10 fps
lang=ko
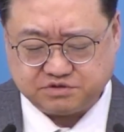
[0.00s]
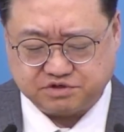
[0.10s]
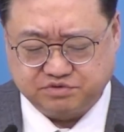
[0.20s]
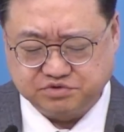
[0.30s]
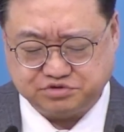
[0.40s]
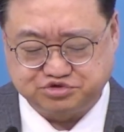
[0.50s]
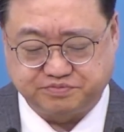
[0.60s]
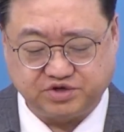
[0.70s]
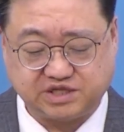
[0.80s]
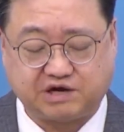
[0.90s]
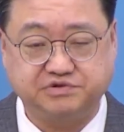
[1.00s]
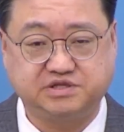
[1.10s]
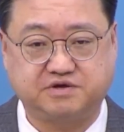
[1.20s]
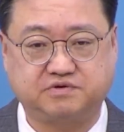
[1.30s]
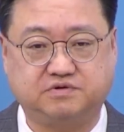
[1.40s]
여러분 오늘 주보에
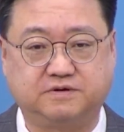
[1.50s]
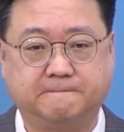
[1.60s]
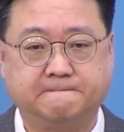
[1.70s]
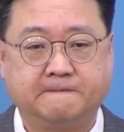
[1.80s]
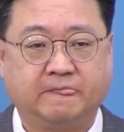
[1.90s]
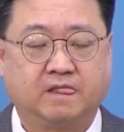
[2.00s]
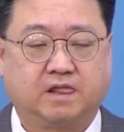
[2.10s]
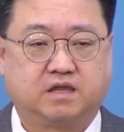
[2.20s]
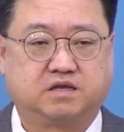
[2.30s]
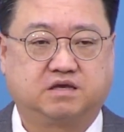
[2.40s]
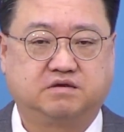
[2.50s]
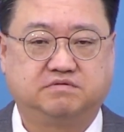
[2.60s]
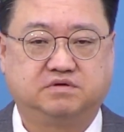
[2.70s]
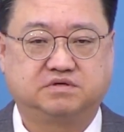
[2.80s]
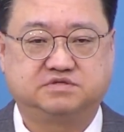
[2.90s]
나온 대로
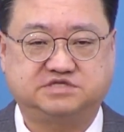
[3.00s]
음,